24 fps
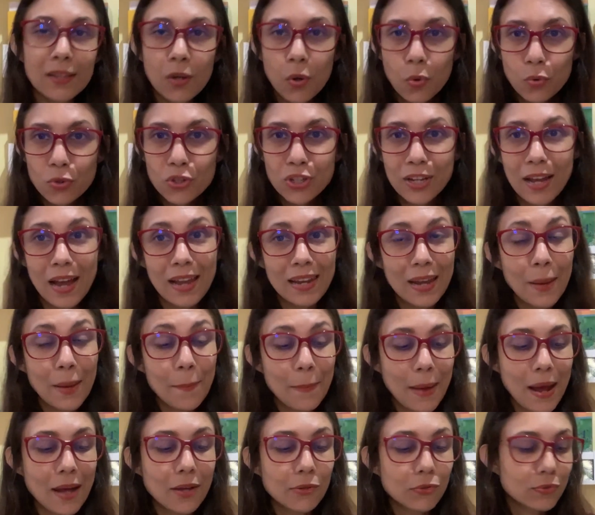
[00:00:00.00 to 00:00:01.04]
tem alguns
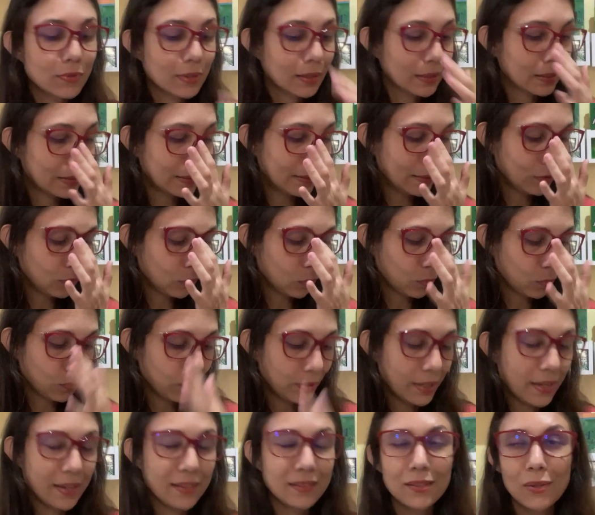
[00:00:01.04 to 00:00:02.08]
calhamaços aqui,
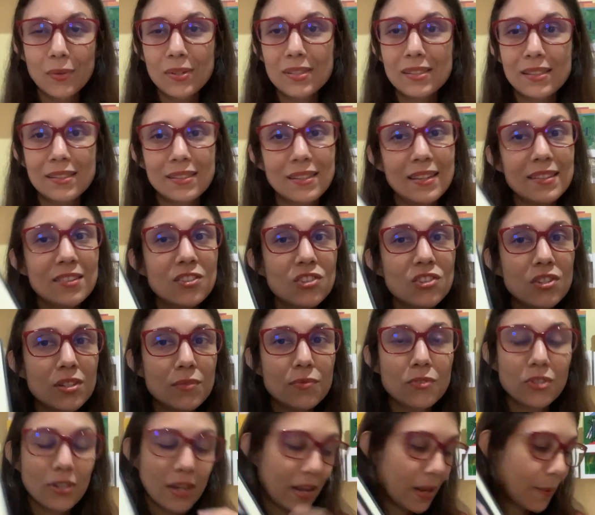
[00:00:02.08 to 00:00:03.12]
né? Então, assim, esses
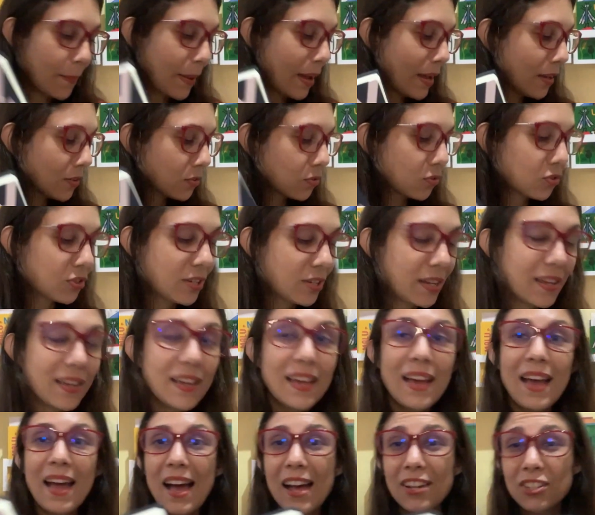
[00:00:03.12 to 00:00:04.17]
livros calhamaços, né?
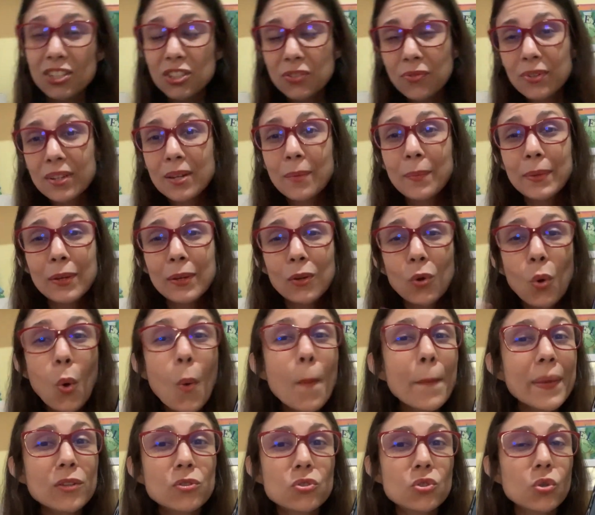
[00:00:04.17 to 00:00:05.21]
A gente fica meio com
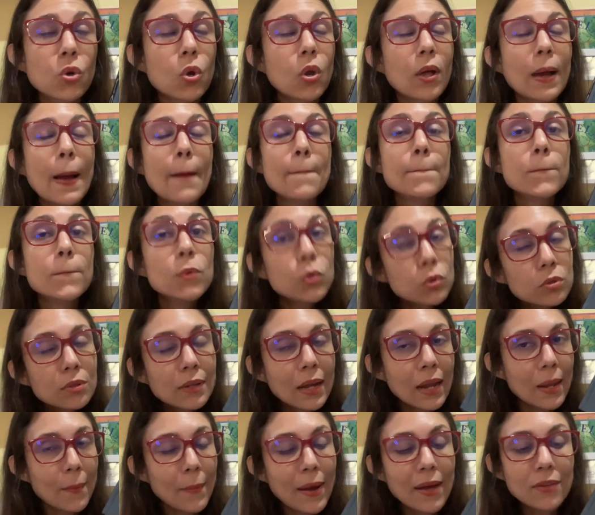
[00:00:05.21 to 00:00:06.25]
medo de colocar muito
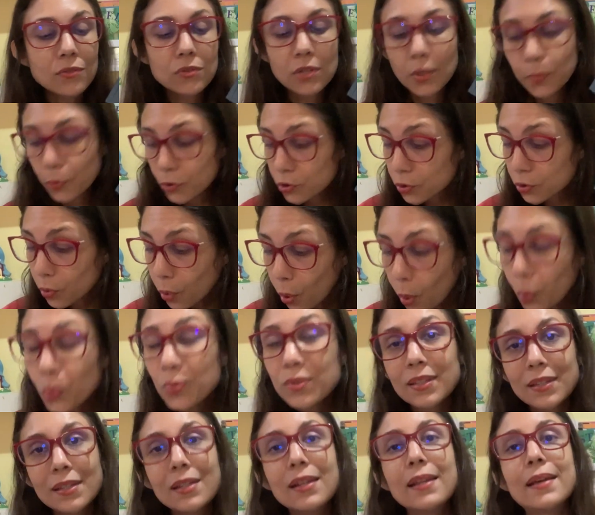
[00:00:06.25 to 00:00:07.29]
calhamaço e depois não
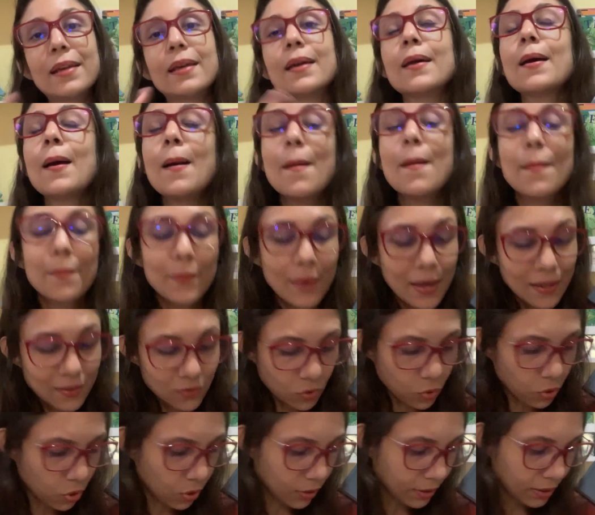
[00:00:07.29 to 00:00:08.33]
conseguir ler. Mas
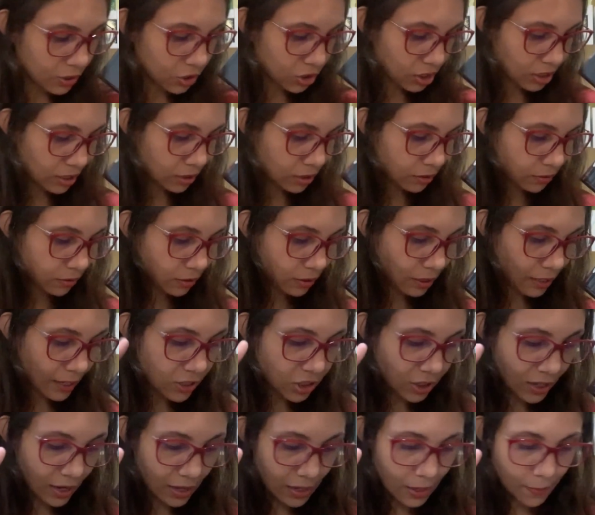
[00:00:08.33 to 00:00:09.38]
eu coloquei, acho que,
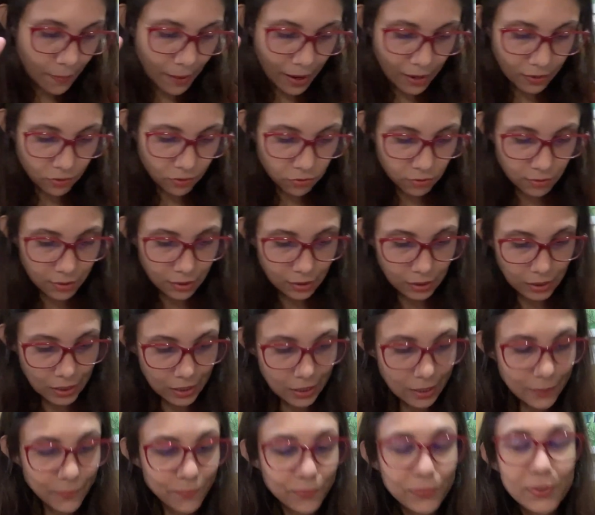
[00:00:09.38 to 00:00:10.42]
três calhamaços
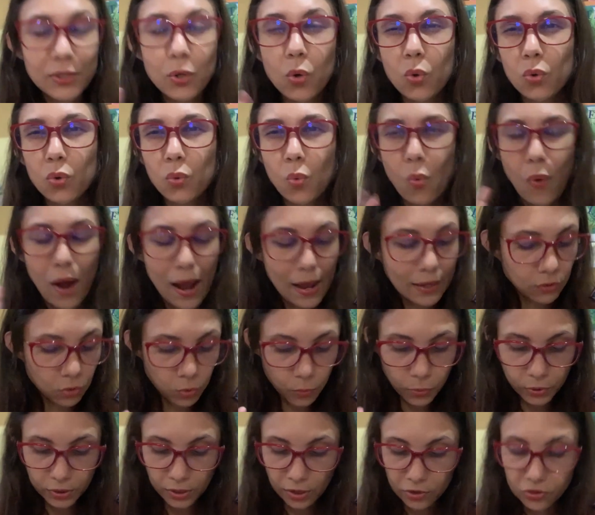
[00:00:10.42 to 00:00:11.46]
aqui, ou
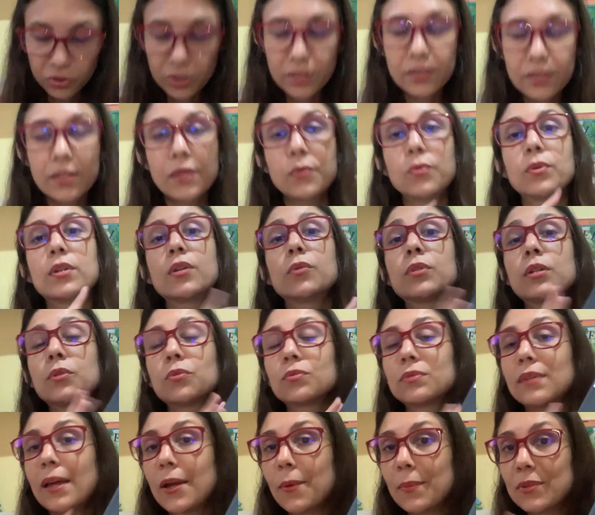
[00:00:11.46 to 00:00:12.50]
quatro, porque acho que tem um que eu ainda
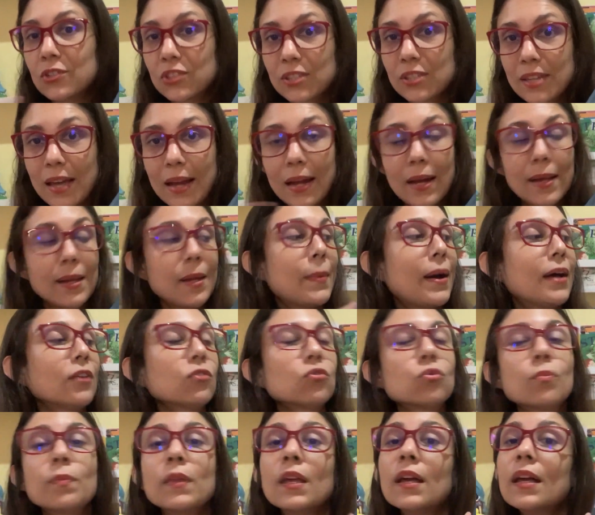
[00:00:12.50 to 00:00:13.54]
não tenho, mas que é
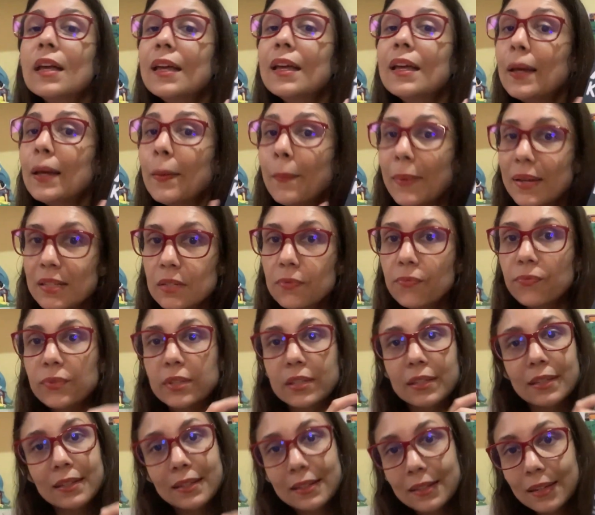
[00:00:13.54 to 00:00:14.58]
calhamaço. Mas,
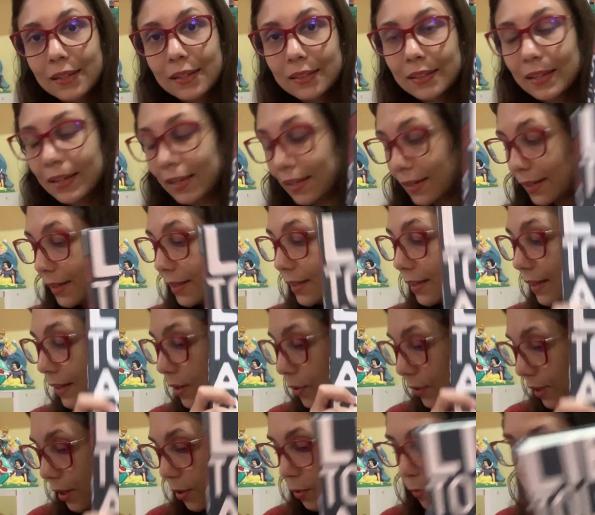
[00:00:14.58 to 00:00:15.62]
enfim, Ana Karenina,
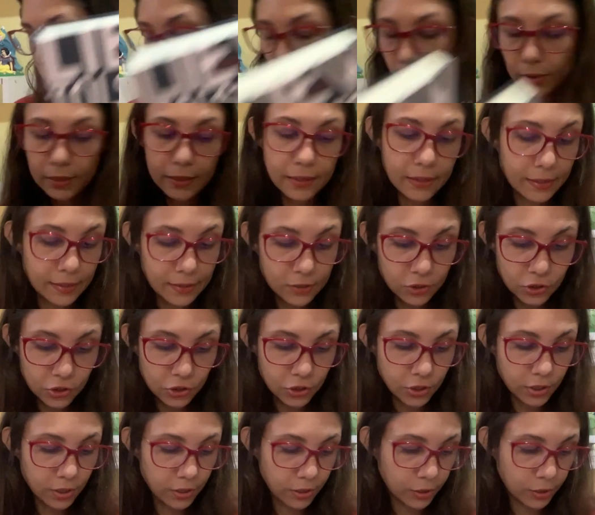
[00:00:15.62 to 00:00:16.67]
eu quero muito ler
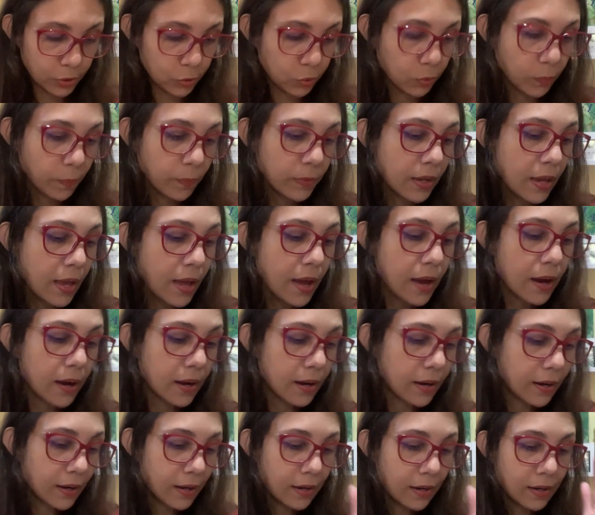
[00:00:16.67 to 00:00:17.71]
este ano.
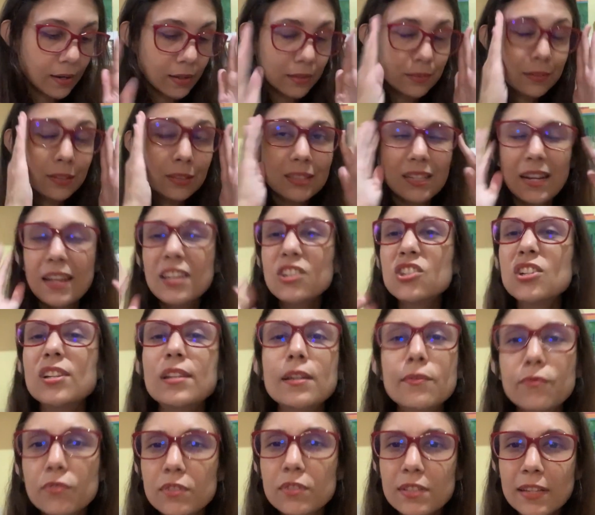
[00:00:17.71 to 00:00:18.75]
Uh, tem três
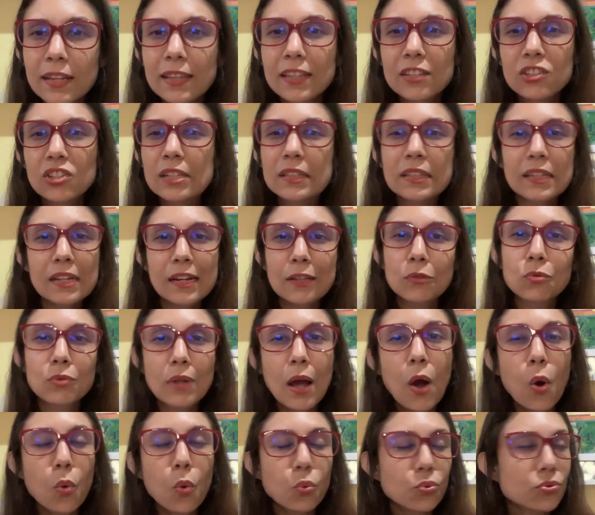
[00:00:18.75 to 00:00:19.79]
livros aqui de
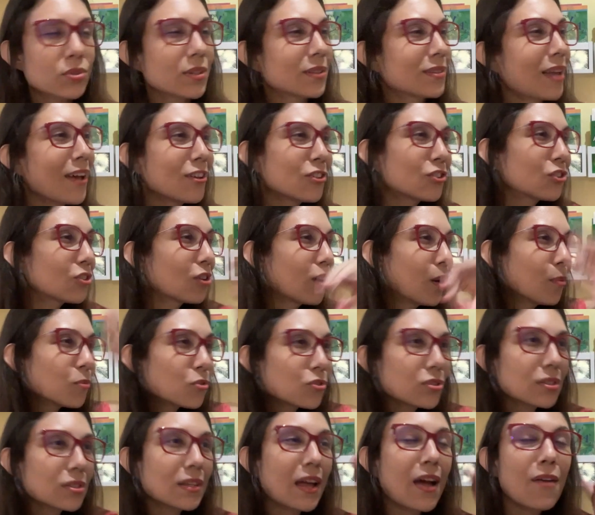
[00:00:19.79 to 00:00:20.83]
literatura russa, tá?
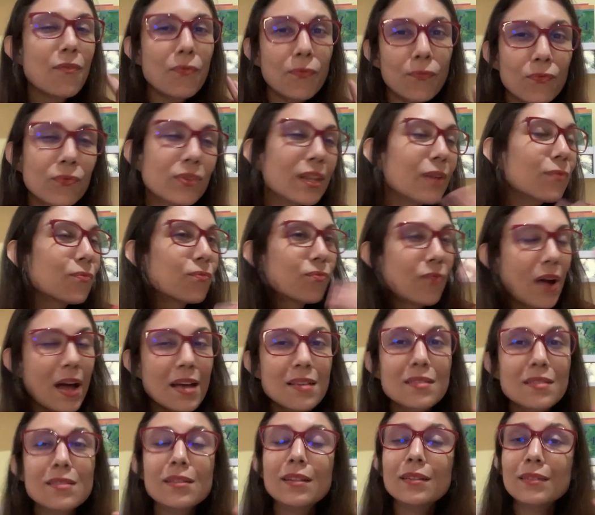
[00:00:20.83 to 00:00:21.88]
Estamos na, na
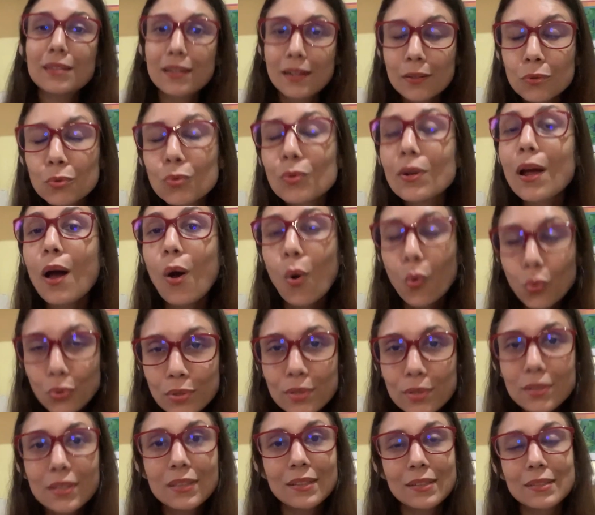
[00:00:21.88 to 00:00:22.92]
fase literatura
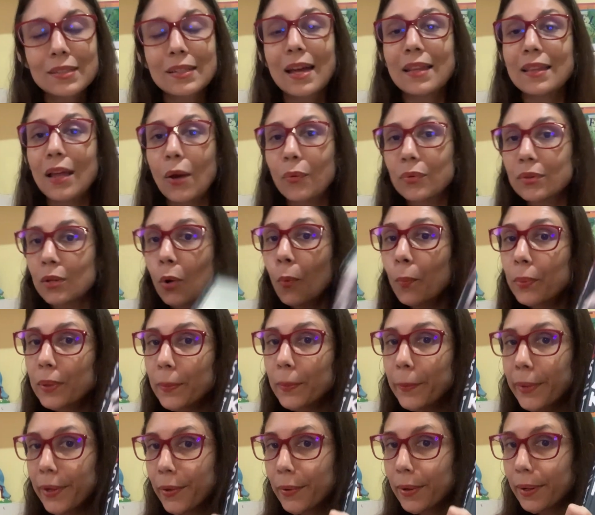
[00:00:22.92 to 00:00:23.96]
russa nesse canal. Então, o
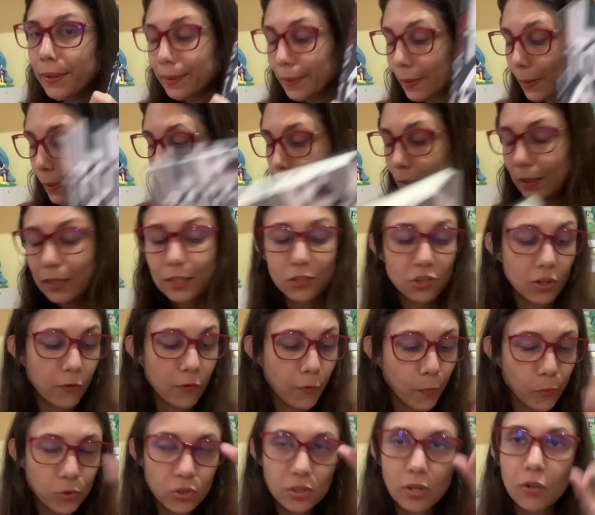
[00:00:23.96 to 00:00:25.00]
primeiro é Ana Karenina, já
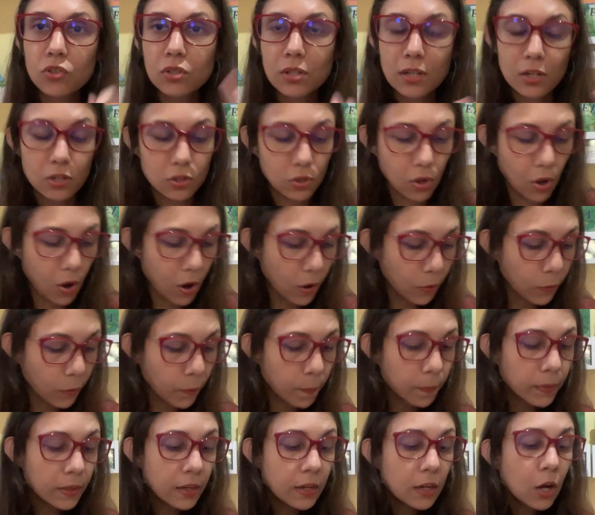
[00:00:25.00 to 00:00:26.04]
vou mostrar os três logo.